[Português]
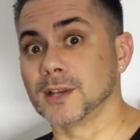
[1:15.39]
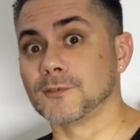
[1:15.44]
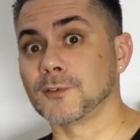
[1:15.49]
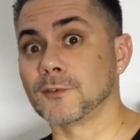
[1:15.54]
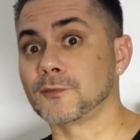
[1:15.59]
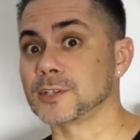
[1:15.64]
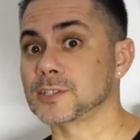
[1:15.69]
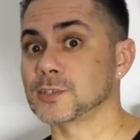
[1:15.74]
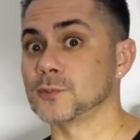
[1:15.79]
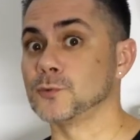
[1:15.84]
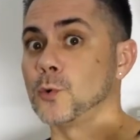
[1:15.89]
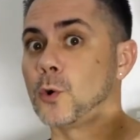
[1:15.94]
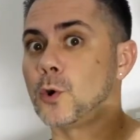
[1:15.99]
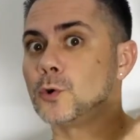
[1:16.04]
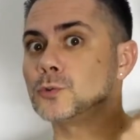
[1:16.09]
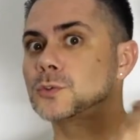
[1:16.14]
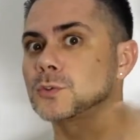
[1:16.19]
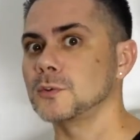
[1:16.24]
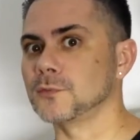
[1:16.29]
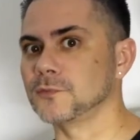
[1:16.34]
Eu vou fazer um
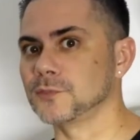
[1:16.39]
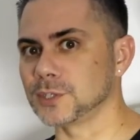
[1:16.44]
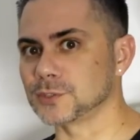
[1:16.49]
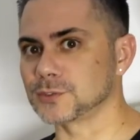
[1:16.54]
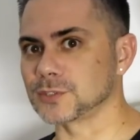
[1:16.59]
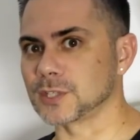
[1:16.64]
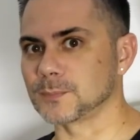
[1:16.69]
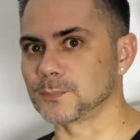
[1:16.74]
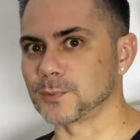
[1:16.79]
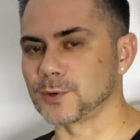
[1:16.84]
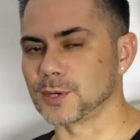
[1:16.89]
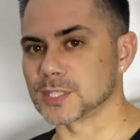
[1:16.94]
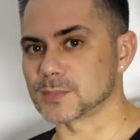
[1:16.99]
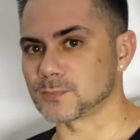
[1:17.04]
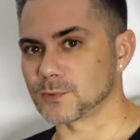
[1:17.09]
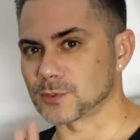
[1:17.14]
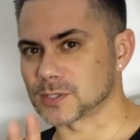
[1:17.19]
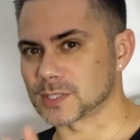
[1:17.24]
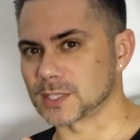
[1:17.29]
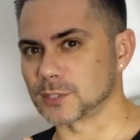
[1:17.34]
outro vídeo depois
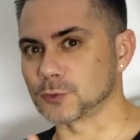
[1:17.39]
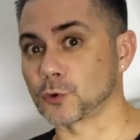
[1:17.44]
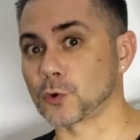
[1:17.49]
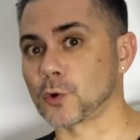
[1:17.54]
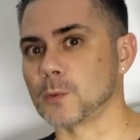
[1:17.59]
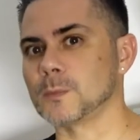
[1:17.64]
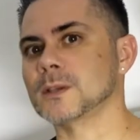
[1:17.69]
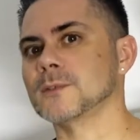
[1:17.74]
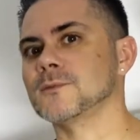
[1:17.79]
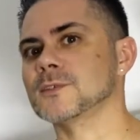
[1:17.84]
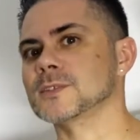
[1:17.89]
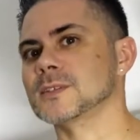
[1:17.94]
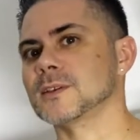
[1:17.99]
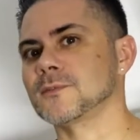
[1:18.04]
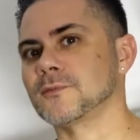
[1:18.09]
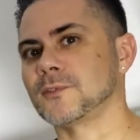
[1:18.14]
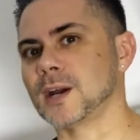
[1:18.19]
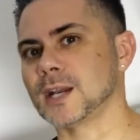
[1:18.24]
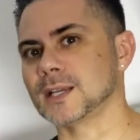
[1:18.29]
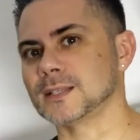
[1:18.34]
mostrando como que você
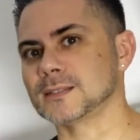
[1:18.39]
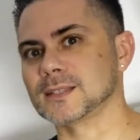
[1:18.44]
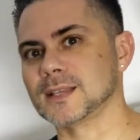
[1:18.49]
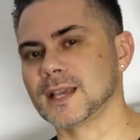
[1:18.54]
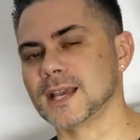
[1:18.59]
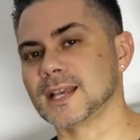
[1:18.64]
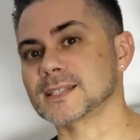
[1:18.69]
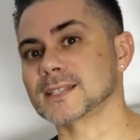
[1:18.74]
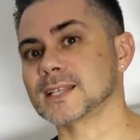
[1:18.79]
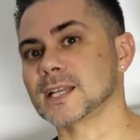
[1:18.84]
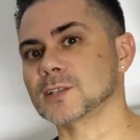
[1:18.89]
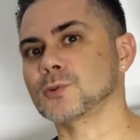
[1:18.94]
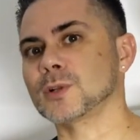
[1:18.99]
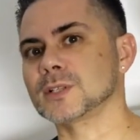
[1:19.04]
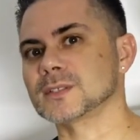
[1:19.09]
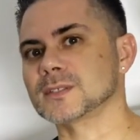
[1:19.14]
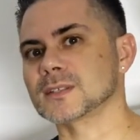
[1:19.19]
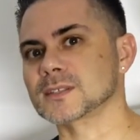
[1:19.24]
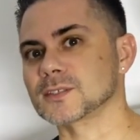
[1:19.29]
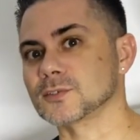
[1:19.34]
faz essa
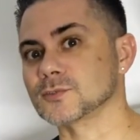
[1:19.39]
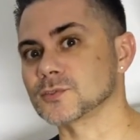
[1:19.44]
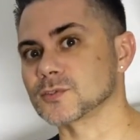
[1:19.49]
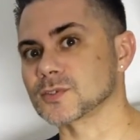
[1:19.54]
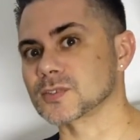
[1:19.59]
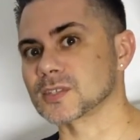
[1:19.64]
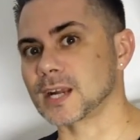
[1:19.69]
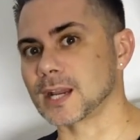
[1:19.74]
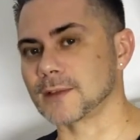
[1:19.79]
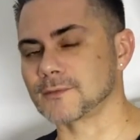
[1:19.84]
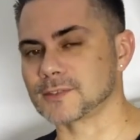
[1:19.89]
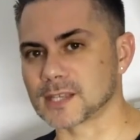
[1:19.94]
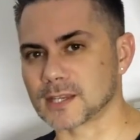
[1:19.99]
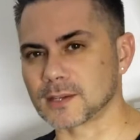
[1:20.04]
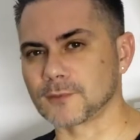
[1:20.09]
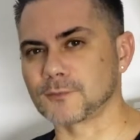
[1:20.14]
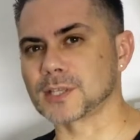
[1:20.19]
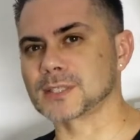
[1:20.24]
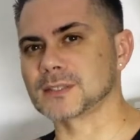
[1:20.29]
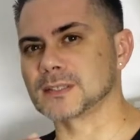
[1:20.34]
atualização dos drives. Aí
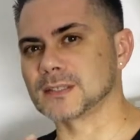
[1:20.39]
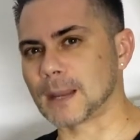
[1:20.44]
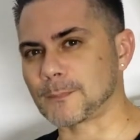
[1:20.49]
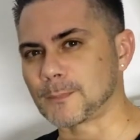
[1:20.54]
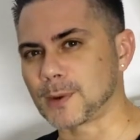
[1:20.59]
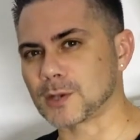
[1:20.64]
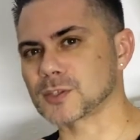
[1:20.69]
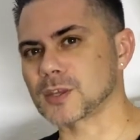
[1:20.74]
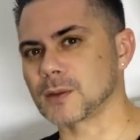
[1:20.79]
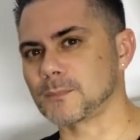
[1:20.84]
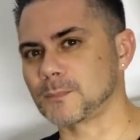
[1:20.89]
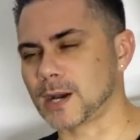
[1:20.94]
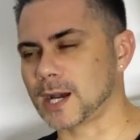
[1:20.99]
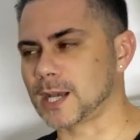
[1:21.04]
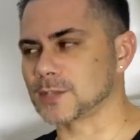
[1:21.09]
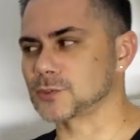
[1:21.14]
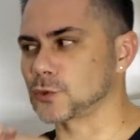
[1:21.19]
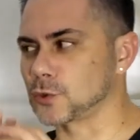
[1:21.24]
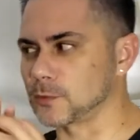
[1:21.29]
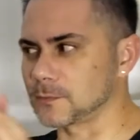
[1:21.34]
eu vou ensinar passo a
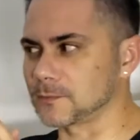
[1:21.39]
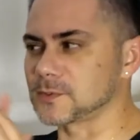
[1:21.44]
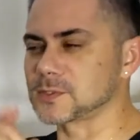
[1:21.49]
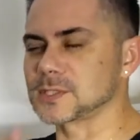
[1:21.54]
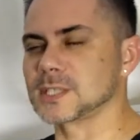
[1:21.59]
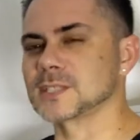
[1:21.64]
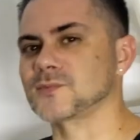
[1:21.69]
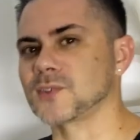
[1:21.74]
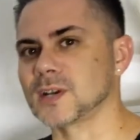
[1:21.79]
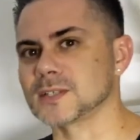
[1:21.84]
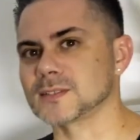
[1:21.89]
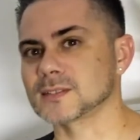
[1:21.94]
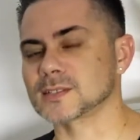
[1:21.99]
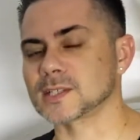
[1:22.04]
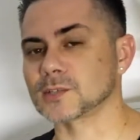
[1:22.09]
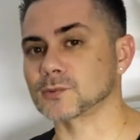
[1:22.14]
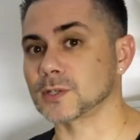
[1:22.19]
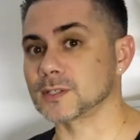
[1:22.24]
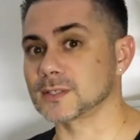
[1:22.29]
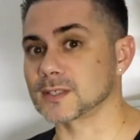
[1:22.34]
passo como vocês fazem
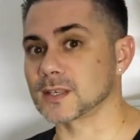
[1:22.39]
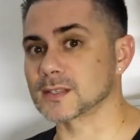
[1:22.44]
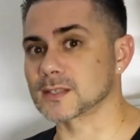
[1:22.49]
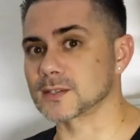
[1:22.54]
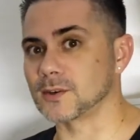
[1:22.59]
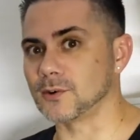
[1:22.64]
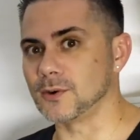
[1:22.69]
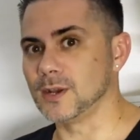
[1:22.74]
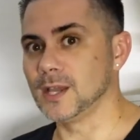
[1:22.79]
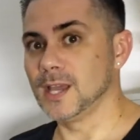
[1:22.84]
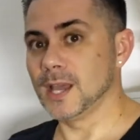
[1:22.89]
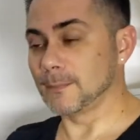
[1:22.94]
essa atualização.